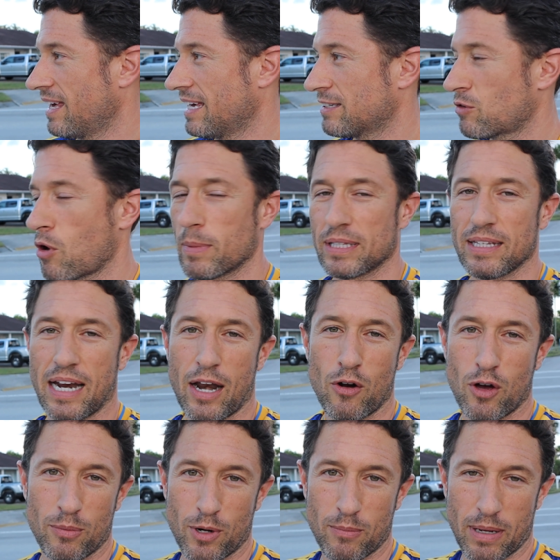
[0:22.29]
Es todo mentira,
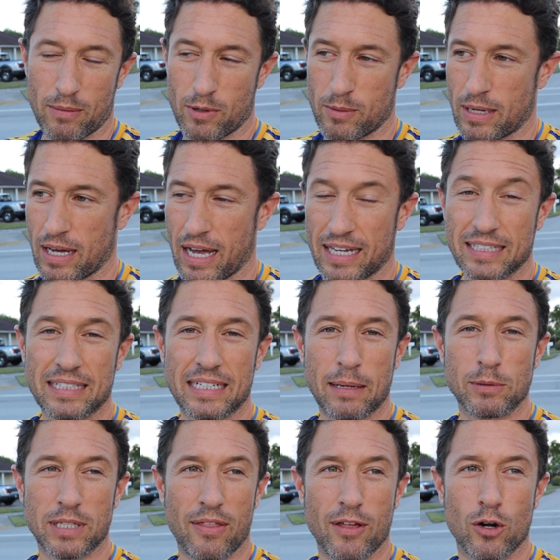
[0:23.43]
no, es broma, es broma. Aquí
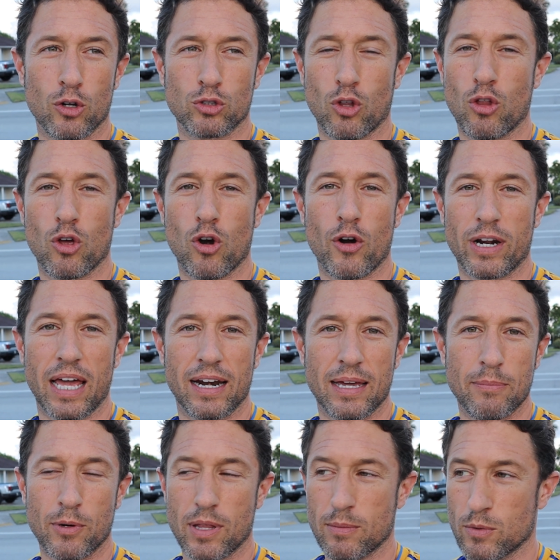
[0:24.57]
tratamos de hacerlo todo lo real
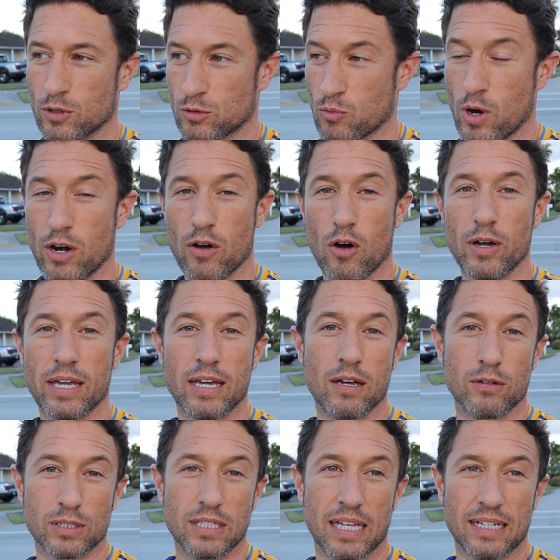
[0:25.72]
que podemos. Bueno, hoy
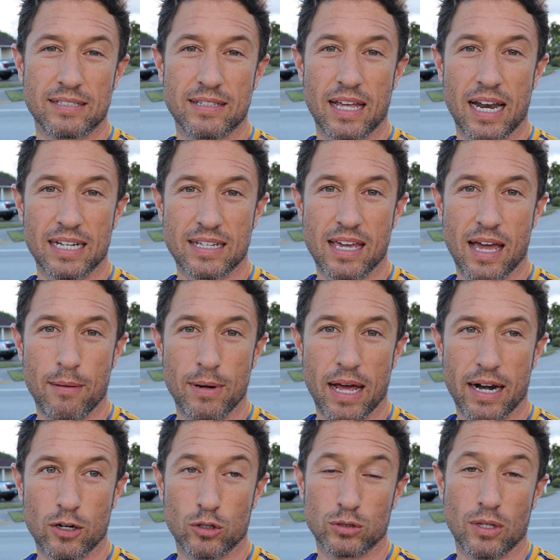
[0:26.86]
cositas de las que
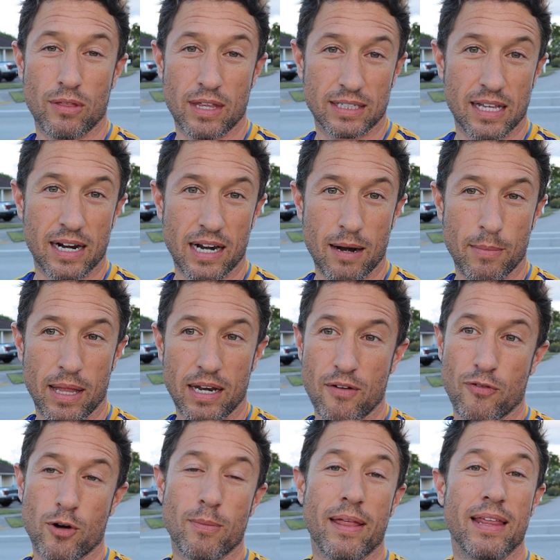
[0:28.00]
hablar, noticias del Real Madrid
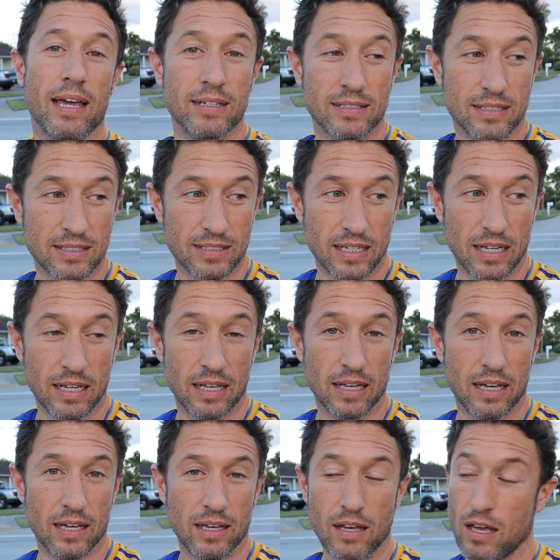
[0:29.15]
en forma de,
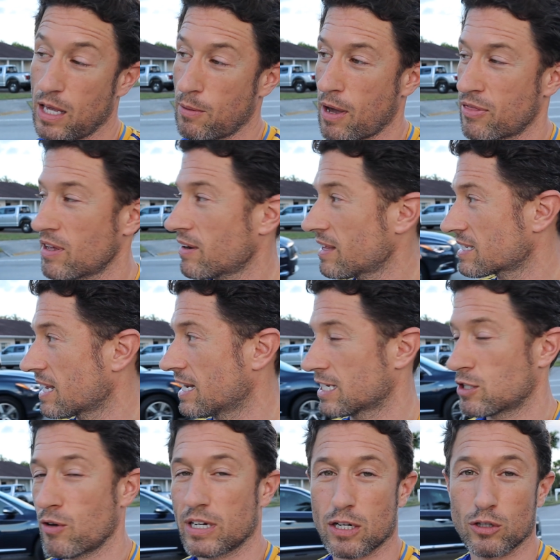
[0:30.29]
eh, iba a decir de
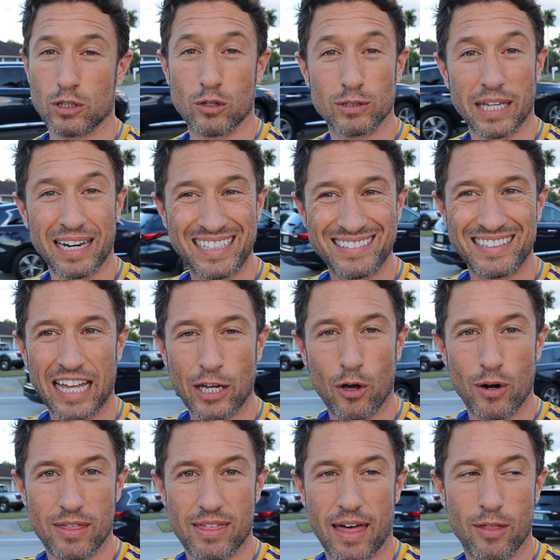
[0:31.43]
selecciones, lo tengo tan
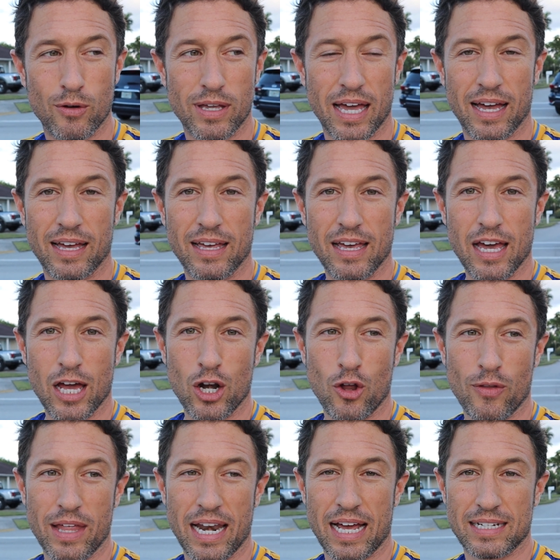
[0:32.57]
interiorizado ya,
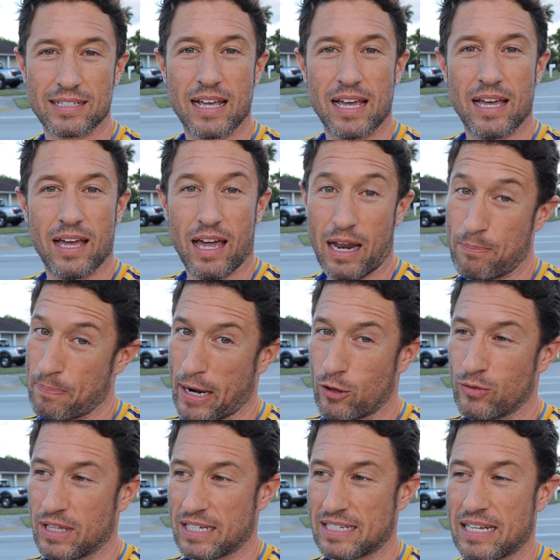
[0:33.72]
lo de las, el
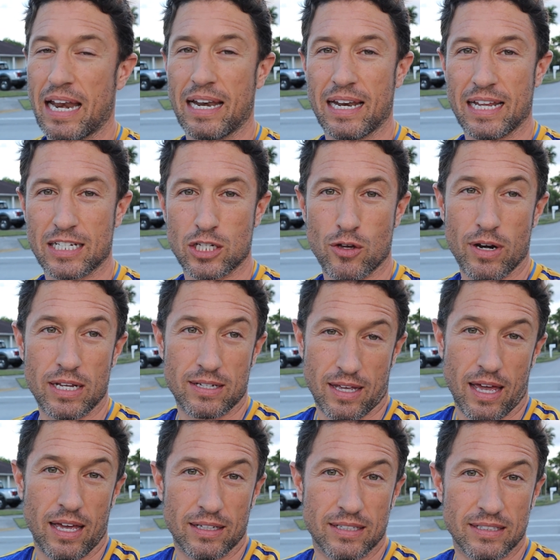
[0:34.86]
parón de lesiones
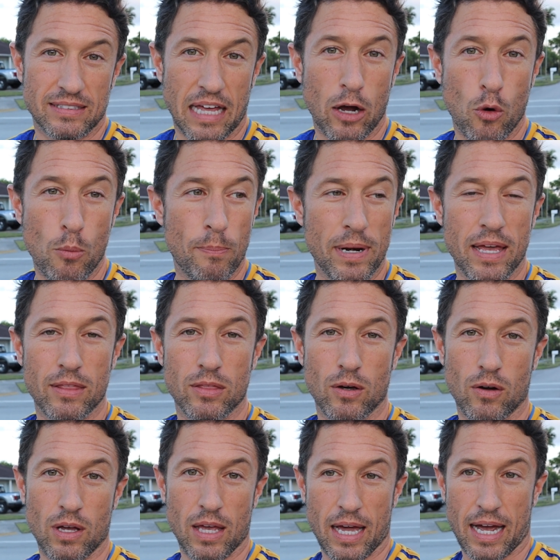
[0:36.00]
que se está
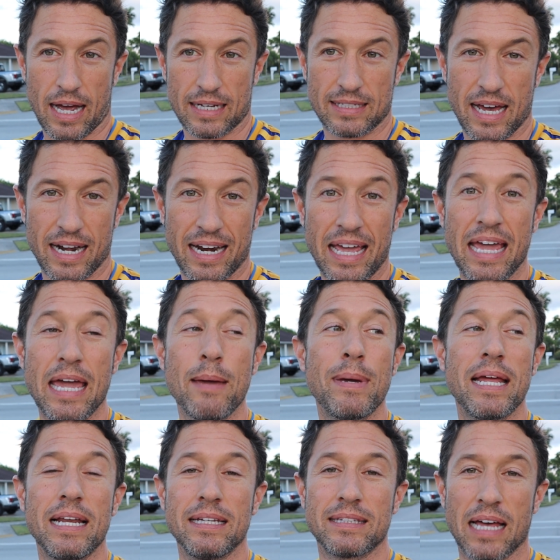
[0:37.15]
cumpliendo. Hazard y
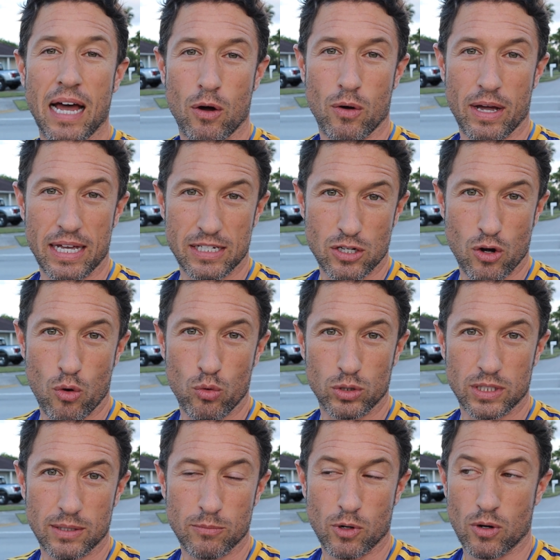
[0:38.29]
Militao, es lo
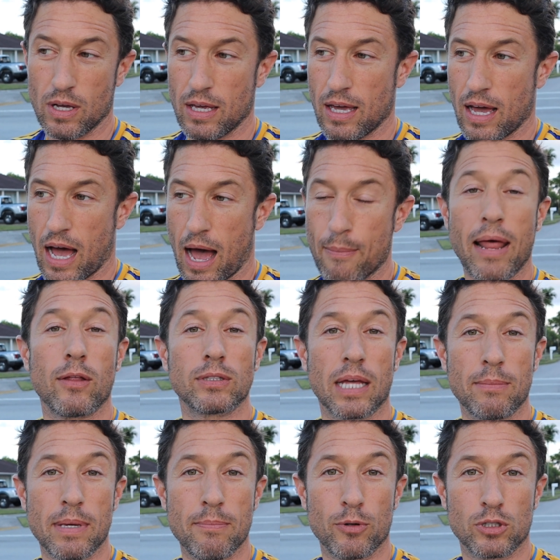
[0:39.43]
último. Ha hablado
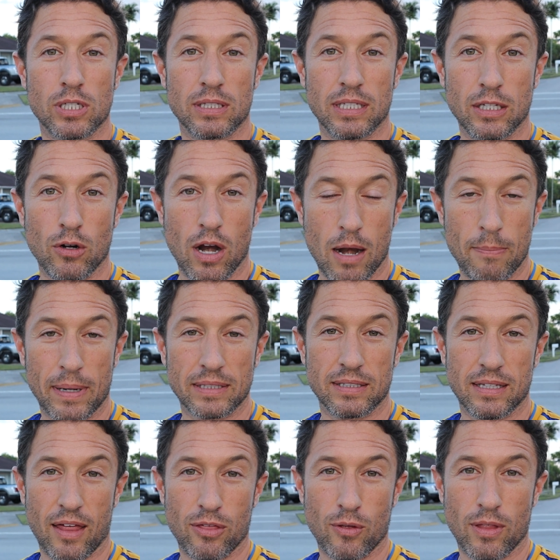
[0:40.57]
también Pochettino en el
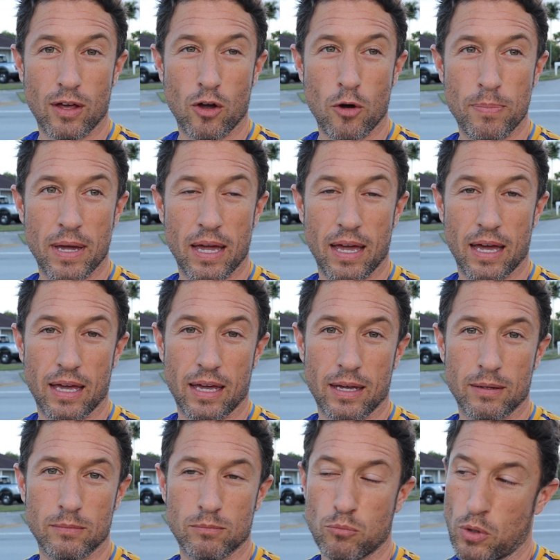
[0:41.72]
partidazo de Copie,
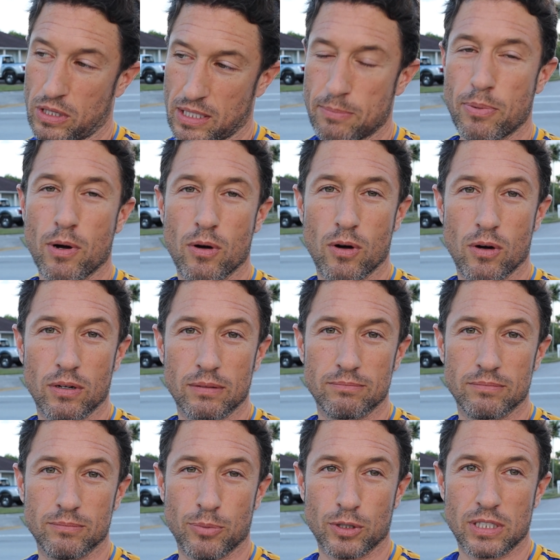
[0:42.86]
eh, buen tipo
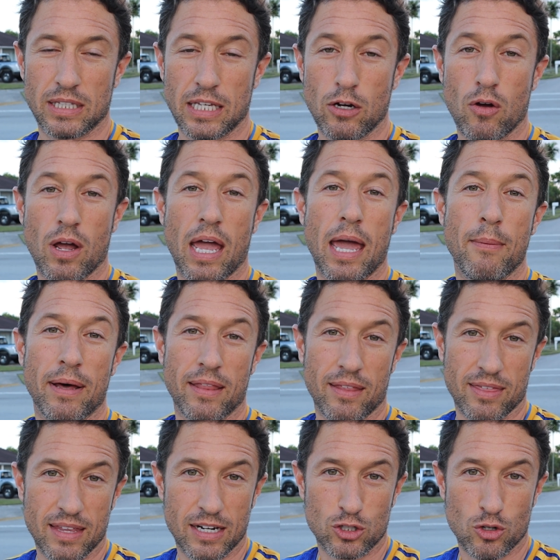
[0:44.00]
Pochettino, ¿qué va a
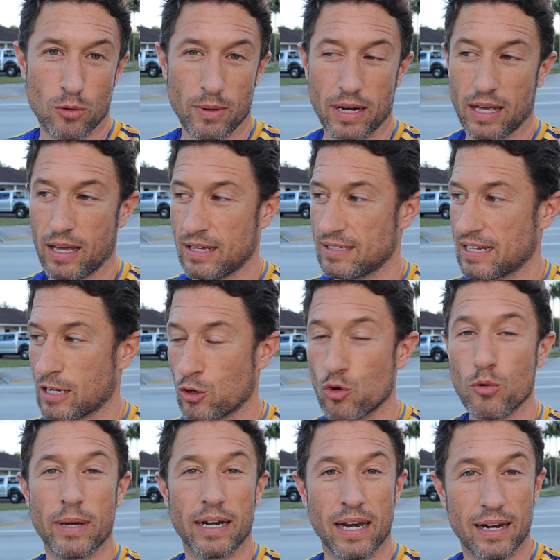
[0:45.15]
decir sobre ese
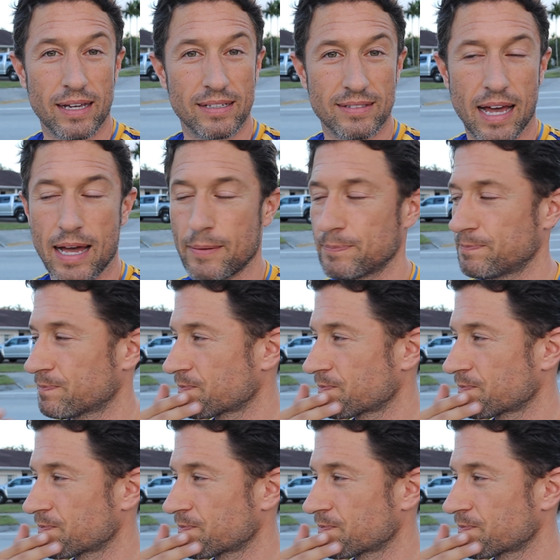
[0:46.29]
club en el que está?